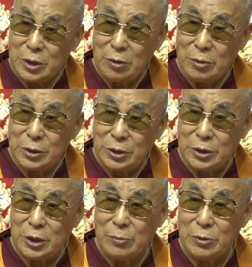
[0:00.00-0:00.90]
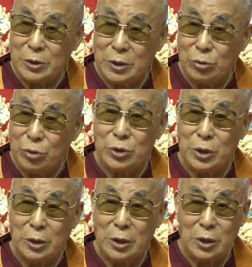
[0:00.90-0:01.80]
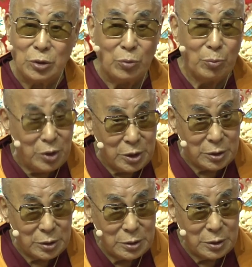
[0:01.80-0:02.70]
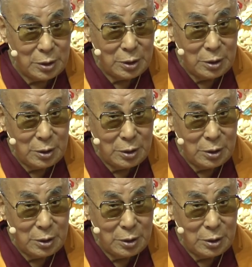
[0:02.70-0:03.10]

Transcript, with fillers: 是父六界合，故非有实有。